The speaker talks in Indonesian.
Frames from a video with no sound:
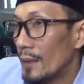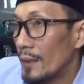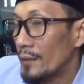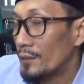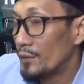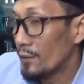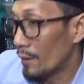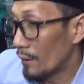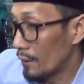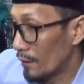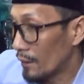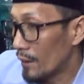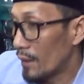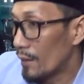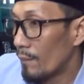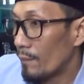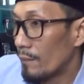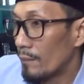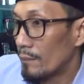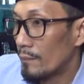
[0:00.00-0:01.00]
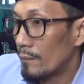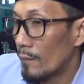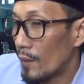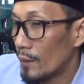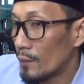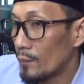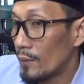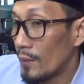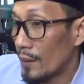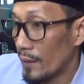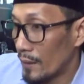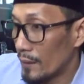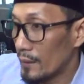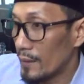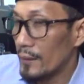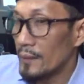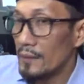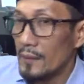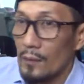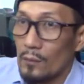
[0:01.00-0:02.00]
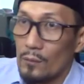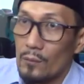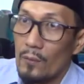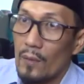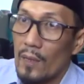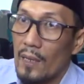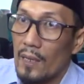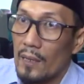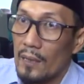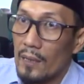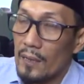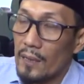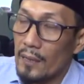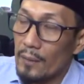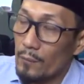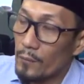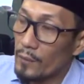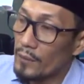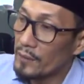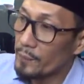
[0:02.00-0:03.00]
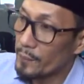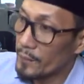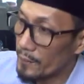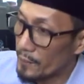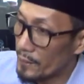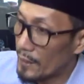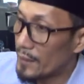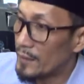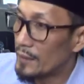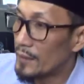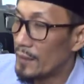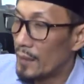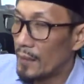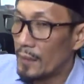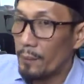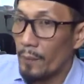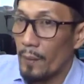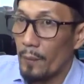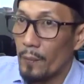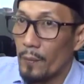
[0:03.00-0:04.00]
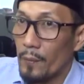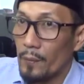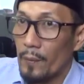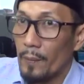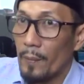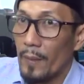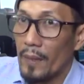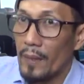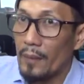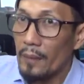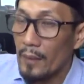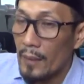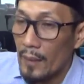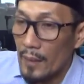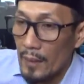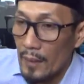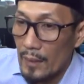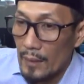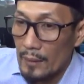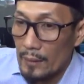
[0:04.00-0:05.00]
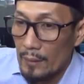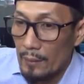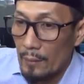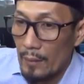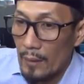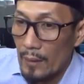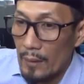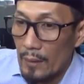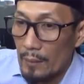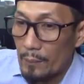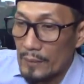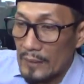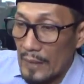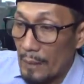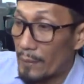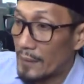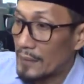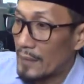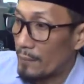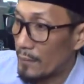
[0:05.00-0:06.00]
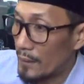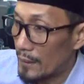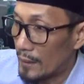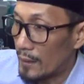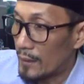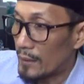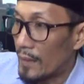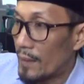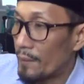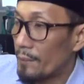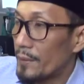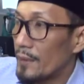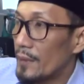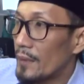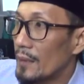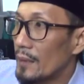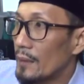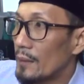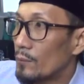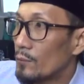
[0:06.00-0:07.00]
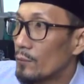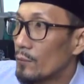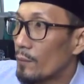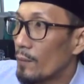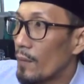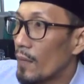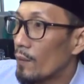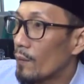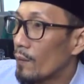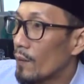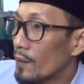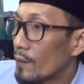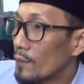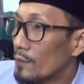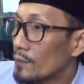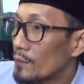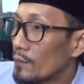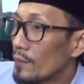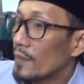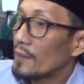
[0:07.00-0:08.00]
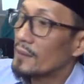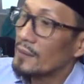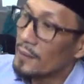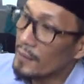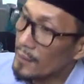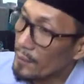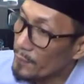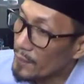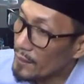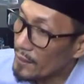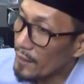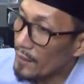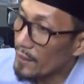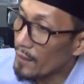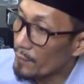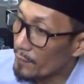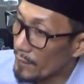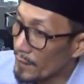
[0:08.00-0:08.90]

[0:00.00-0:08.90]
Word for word: Insya Allah dalam waktu dekat ini satu dua hari ini mungkin seperti janji dari Pemper kemarin eh, sama-sama dengan kami untuk melakukan konsultasi ke Kementerian Dalam